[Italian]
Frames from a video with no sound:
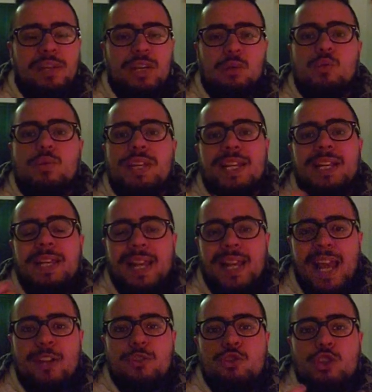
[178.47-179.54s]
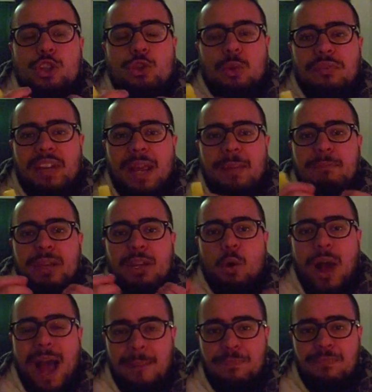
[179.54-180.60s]
per cui le leggi
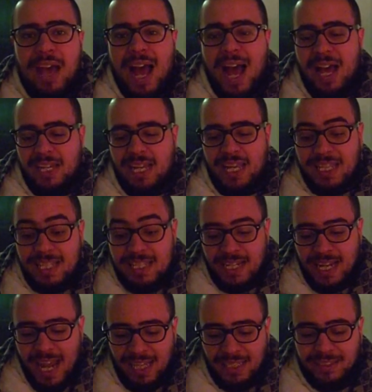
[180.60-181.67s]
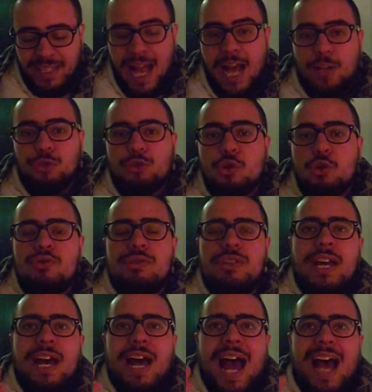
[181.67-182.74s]
dovrebbero andare in realtà
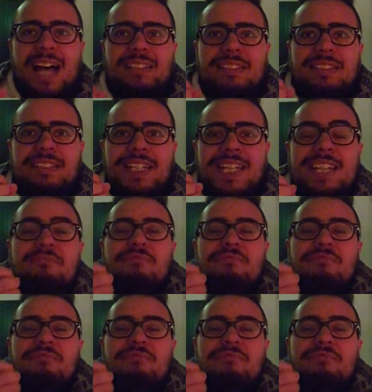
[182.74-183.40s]
non ad